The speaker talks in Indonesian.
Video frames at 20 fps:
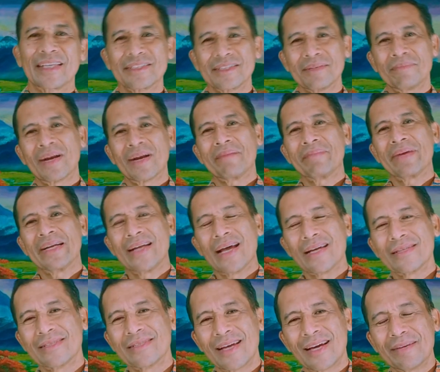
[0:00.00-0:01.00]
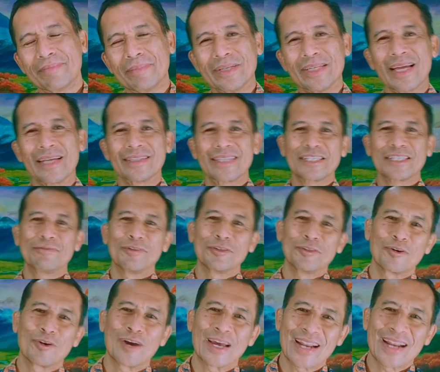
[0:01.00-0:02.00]
tes temperamen dasar, bisa tes
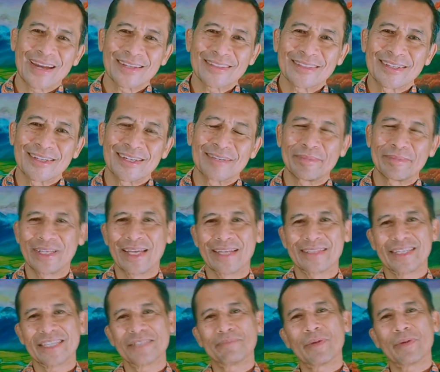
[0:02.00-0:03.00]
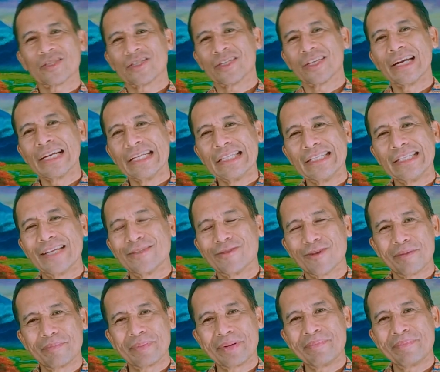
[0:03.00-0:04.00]
foto karakter, bisa tes personality atau
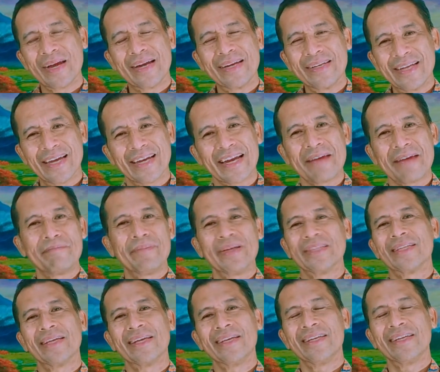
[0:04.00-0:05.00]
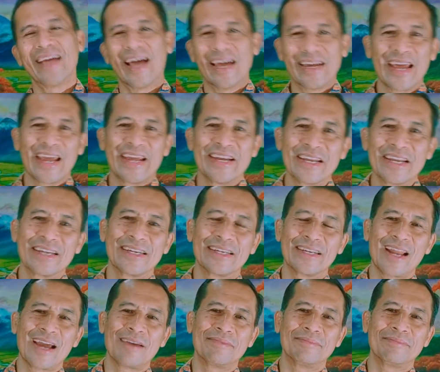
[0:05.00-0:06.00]
kepribadian, MBTI, ada
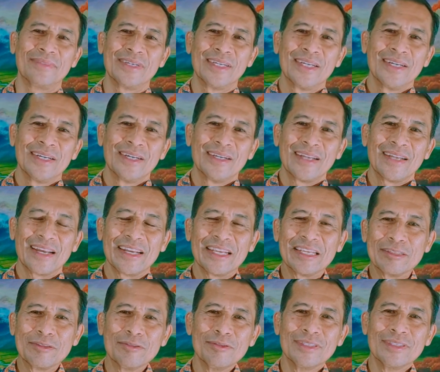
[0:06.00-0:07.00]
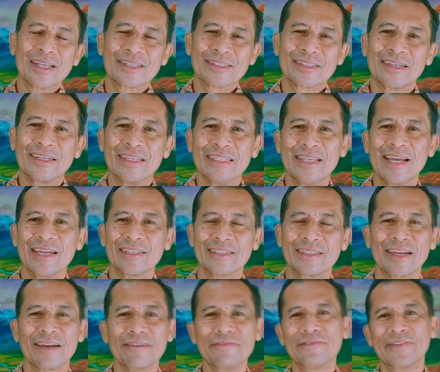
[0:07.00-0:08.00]
Enneagram, dan itu tersedia
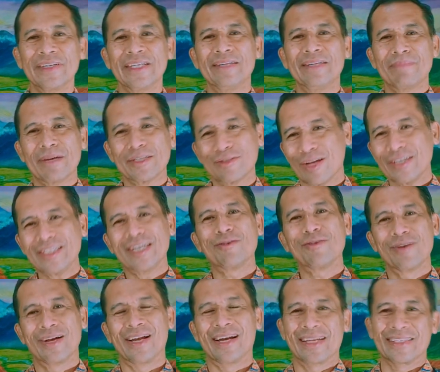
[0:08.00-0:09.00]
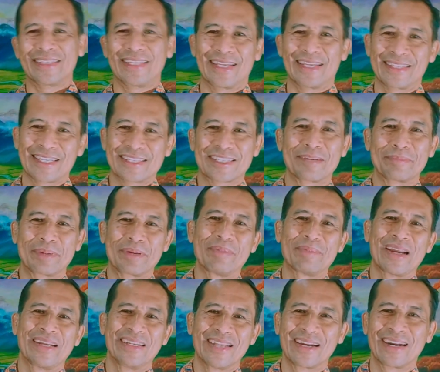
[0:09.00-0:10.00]
secara free. Masuk aja Google ketik tes
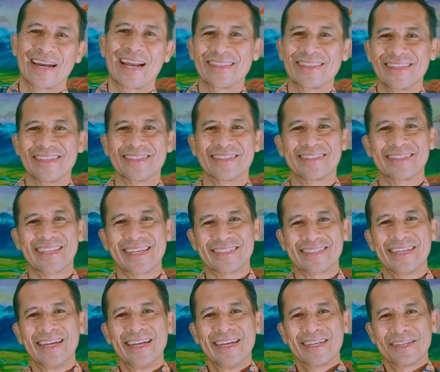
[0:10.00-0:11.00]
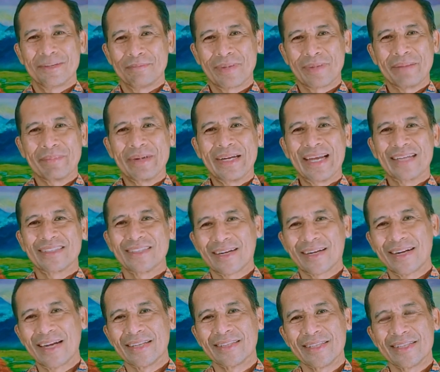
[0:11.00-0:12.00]
kepribadian gratis, tes temperamen dasar
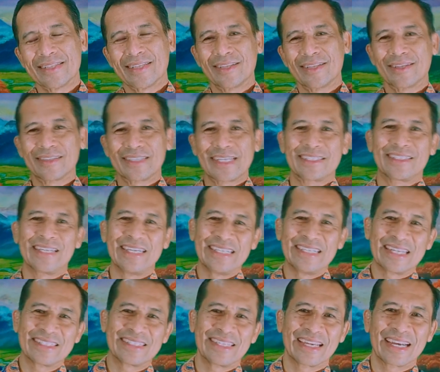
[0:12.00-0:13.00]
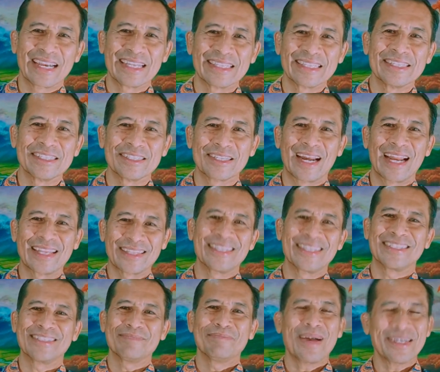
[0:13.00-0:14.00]
gratis atau tes DISC gratis,
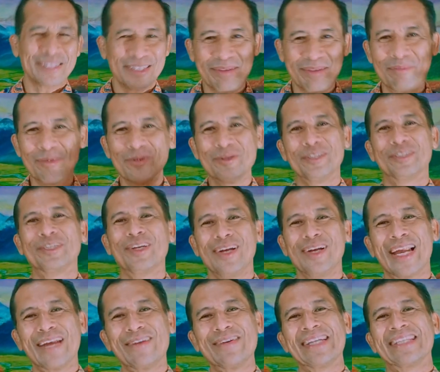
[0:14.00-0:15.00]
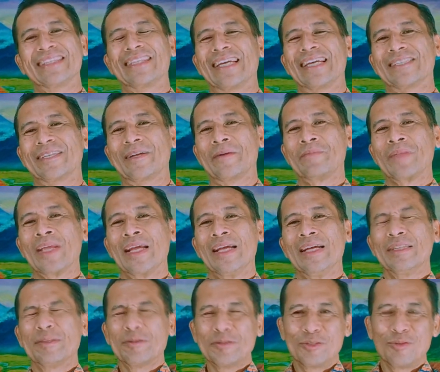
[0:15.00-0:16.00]
gratis pasti muncul lalu dites.
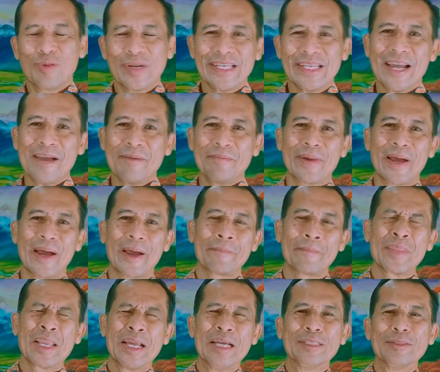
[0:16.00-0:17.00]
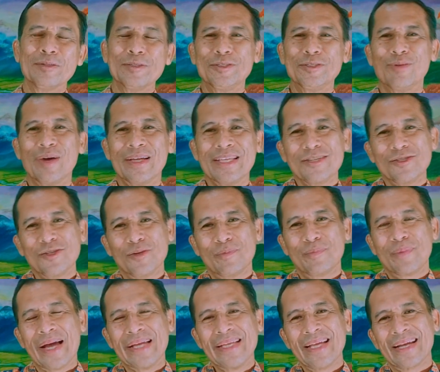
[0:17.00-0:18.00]
Tujuannya apa? Tujuannya
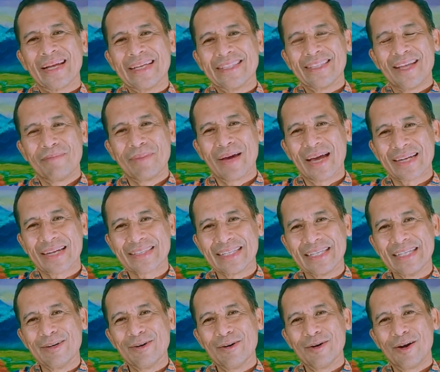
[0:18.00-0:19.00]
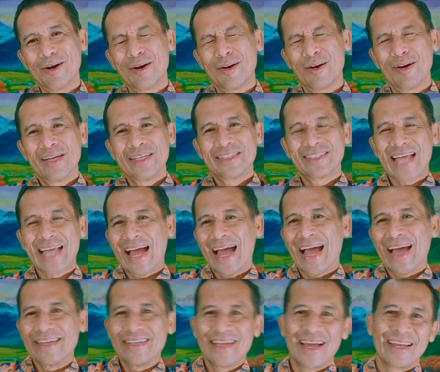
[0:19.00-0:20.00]
supaya kita mengerti, oh sang
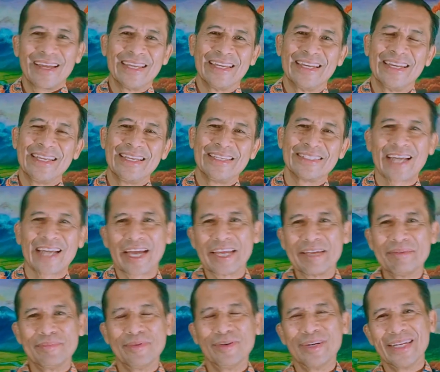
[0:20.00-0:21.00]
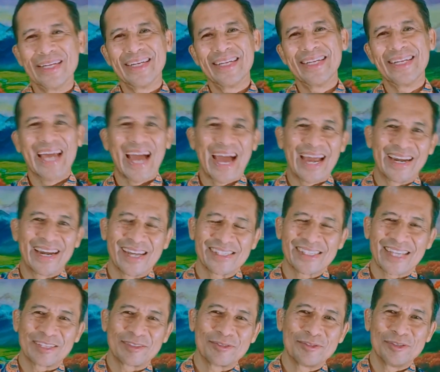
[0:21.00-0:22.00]
ayah ini, sang ibu ini, anak
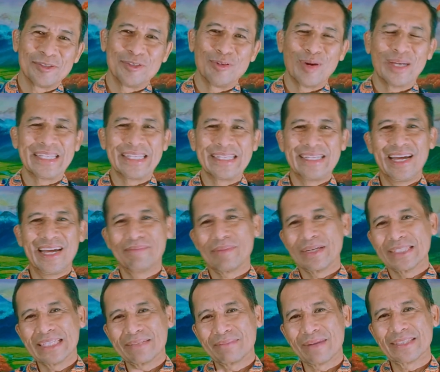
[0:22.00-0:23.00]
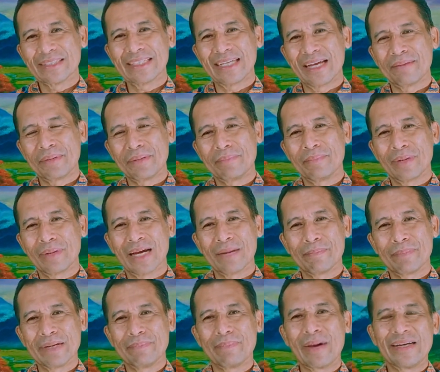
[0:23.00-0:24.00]
satu, dua, tiga masing-masing
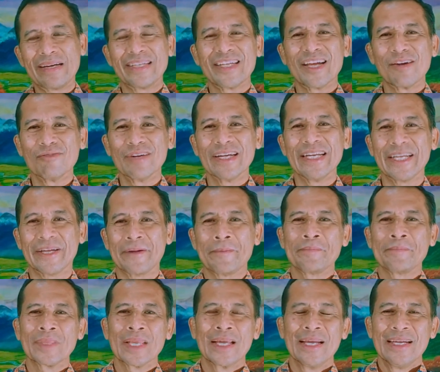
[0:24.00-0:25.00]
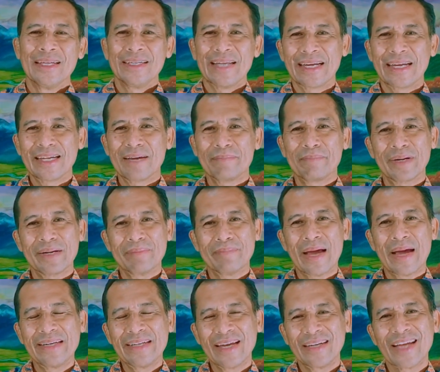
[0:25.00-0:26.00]
kepribadiannya unik. Dan
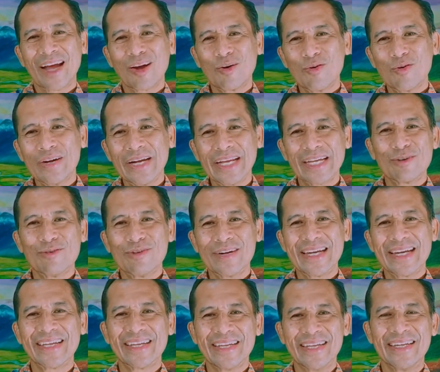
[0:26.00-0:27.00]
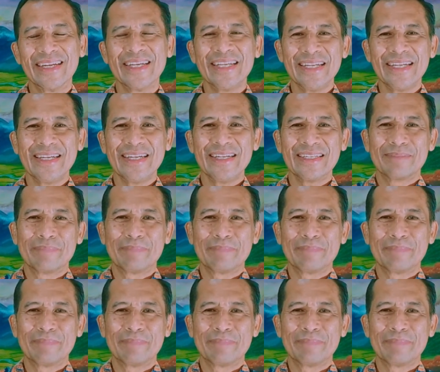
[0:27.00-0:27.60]
kepribadian yang unik-unik ini